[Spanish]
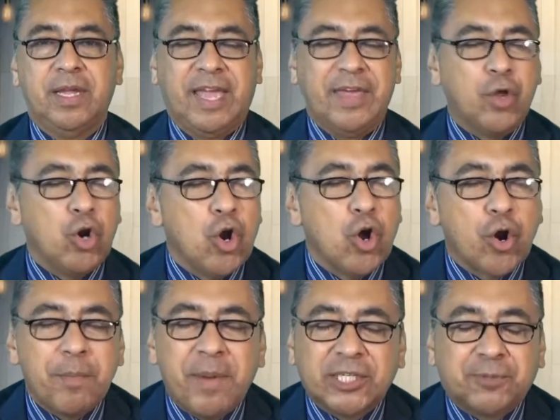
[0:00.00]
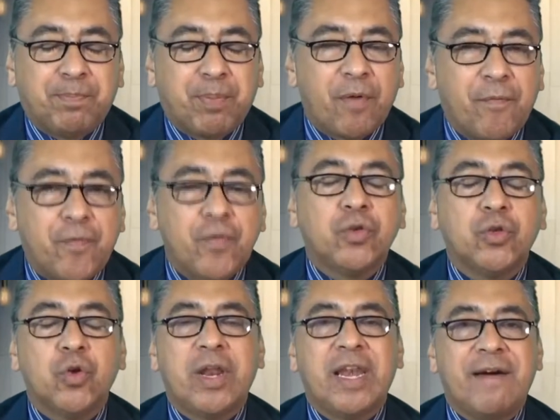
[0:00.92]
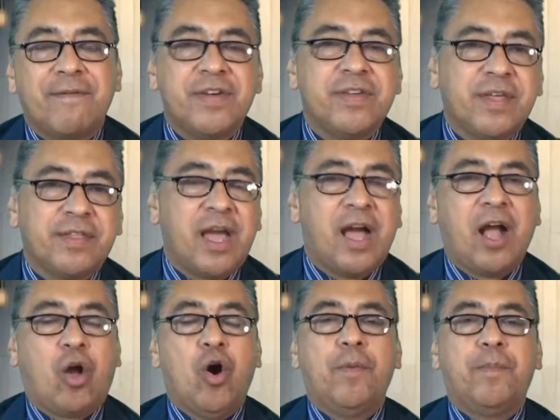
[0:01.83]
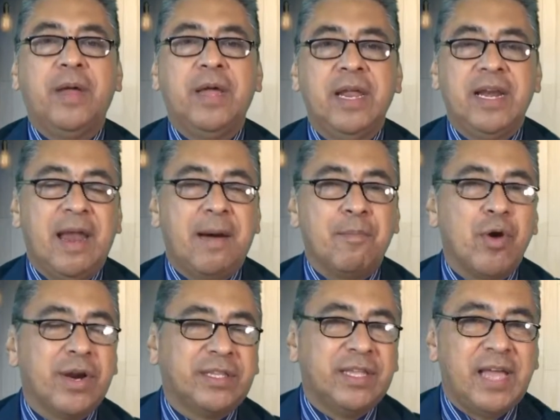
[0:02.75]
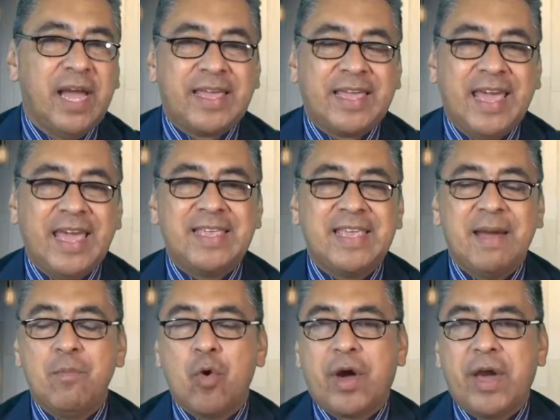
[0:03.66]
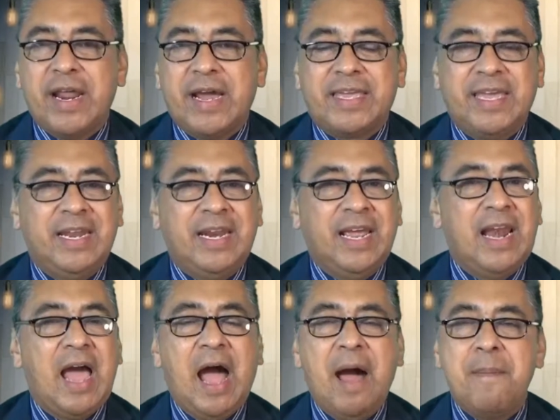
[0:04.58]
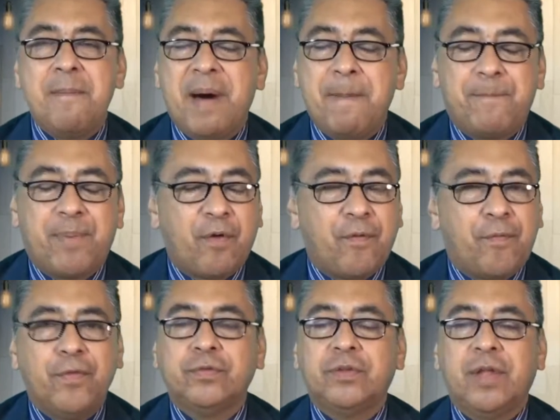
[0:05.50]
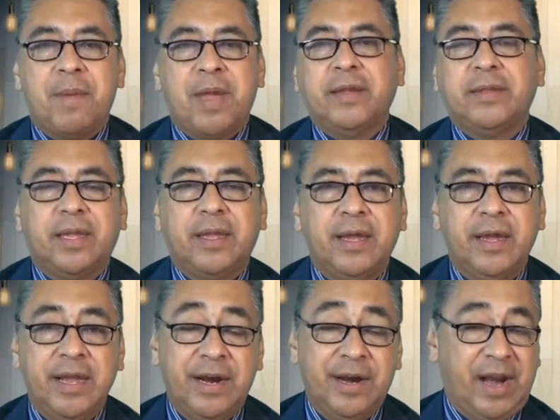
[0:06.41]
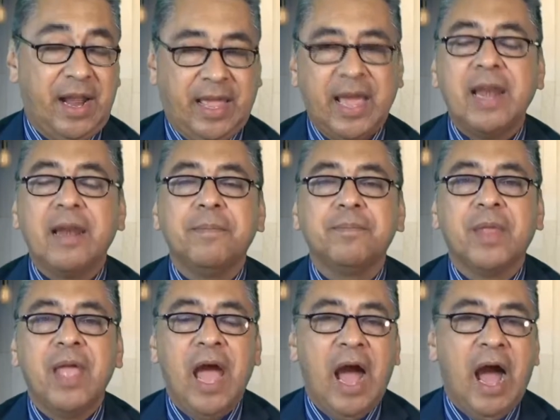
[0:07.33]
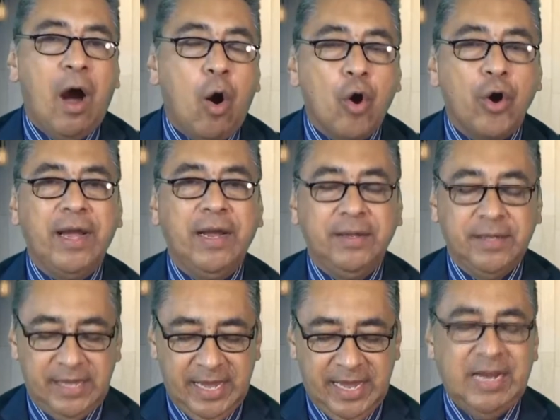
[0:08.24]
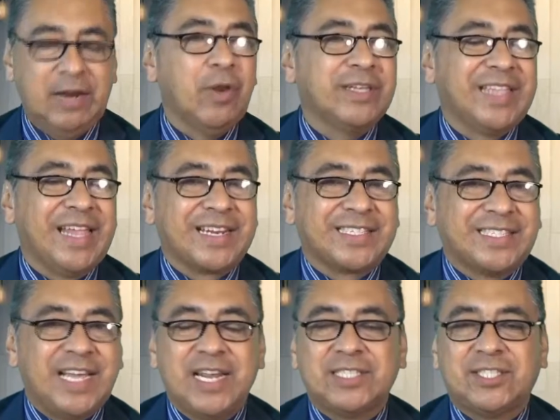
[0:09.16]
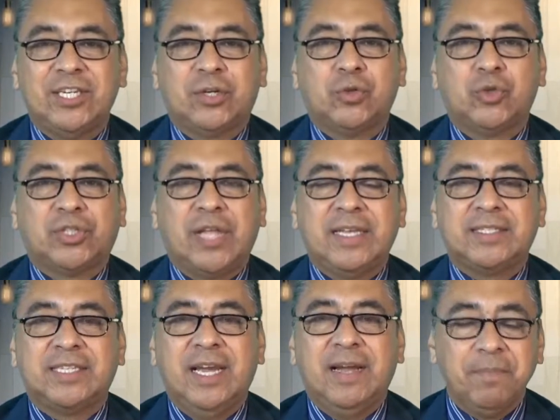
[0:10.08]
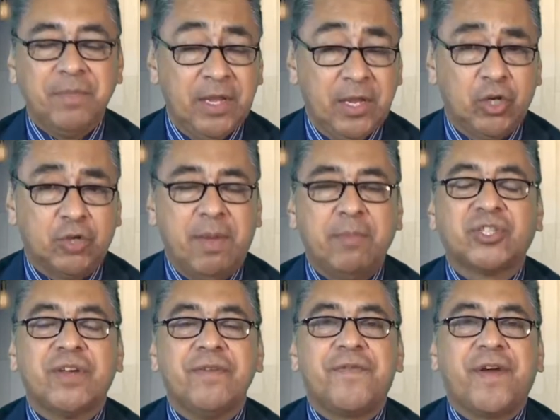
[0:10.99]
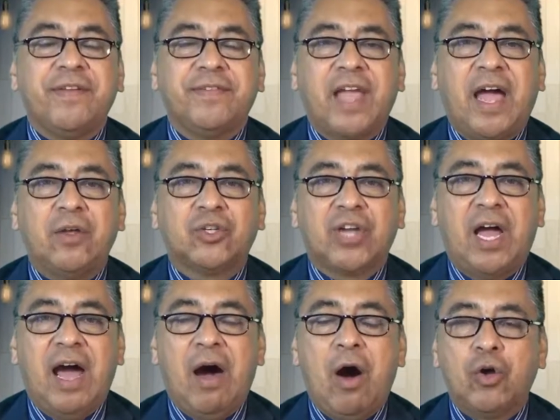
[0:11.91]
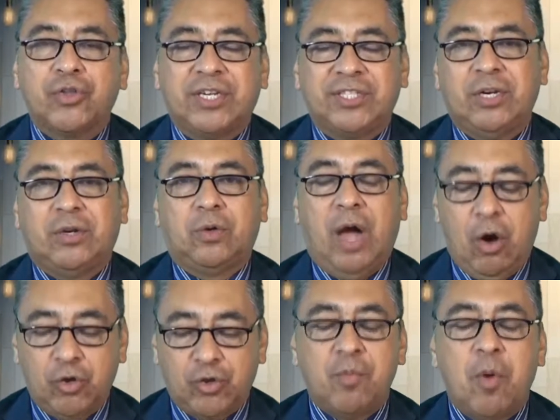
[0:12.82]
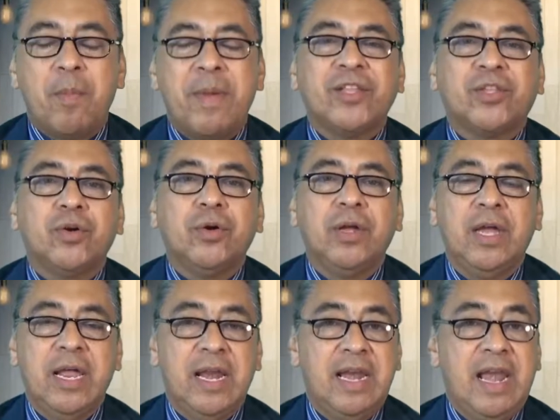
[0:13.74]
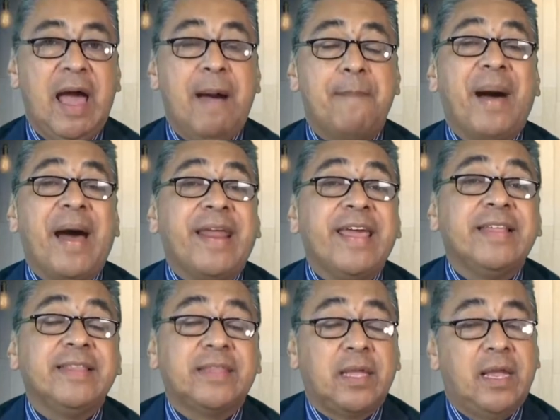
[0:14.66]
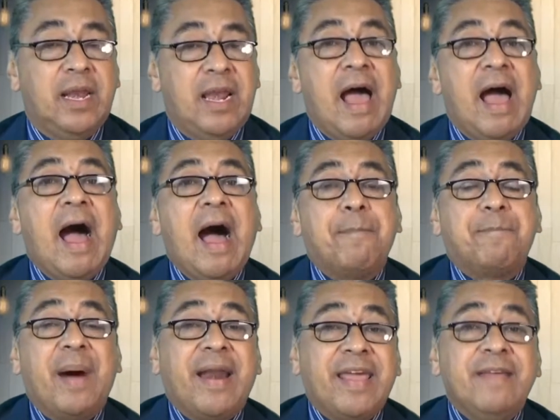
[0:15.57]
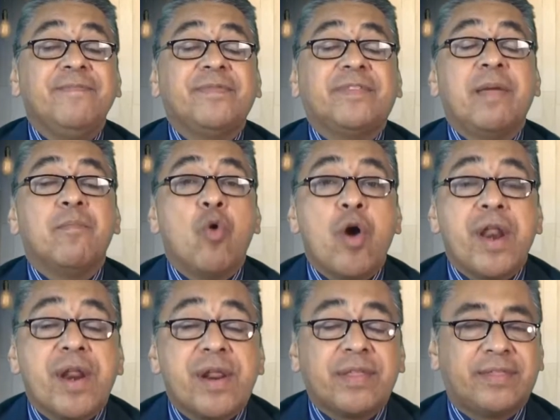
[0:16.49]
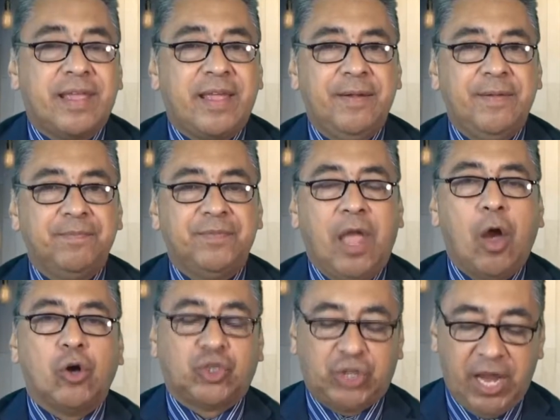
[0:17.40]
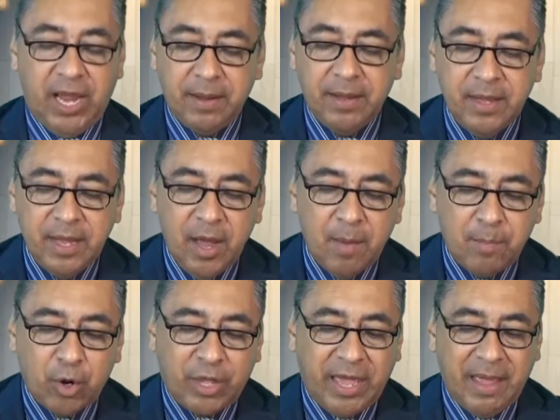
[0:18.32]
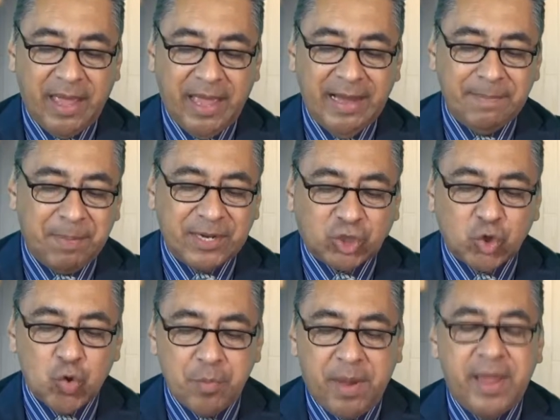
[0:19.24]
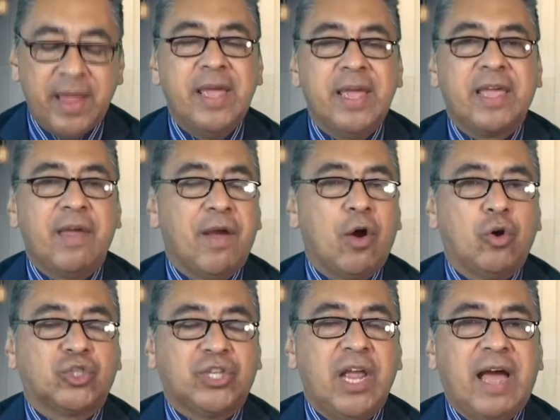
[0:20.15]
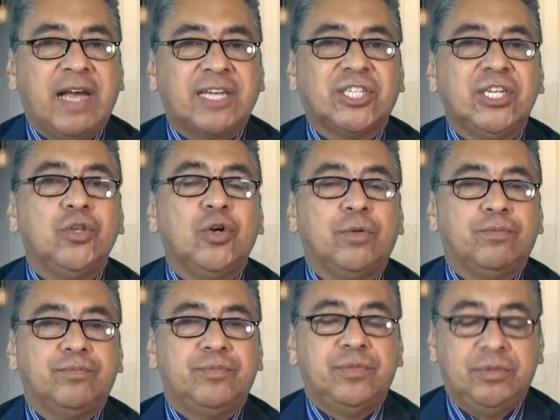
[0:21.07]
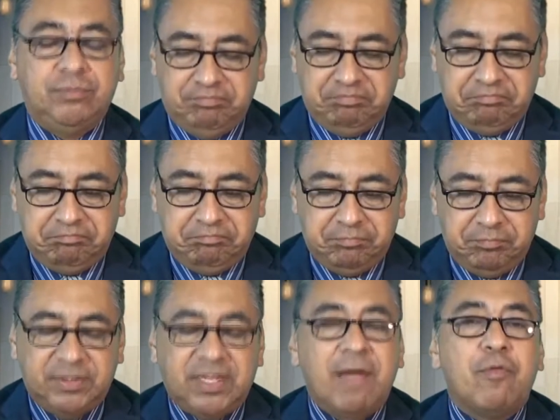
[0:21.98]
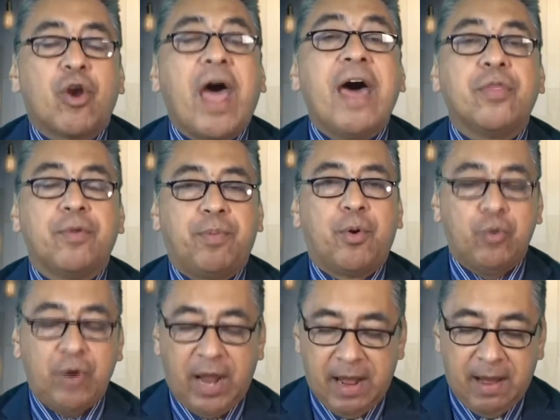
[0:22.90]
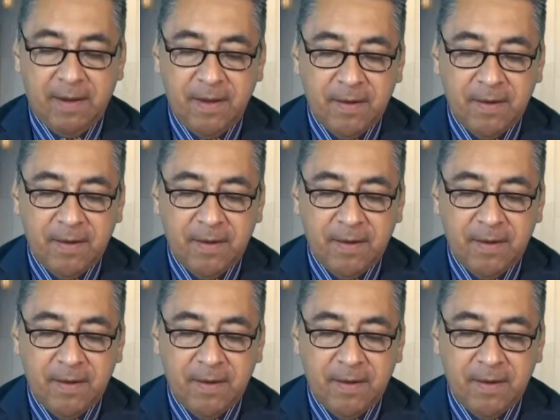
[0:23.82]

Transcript: Qué dolor más profundo en la vida de Jacob, la muerte de aquella mujer a quien él ama profundamente, Raquel. Ahora, en una tercera circunstancia, nos vemos enfrentados a, otro momento, la aparente, la aparente muerte de José, porque él presume que José ha sido mm, devorado por una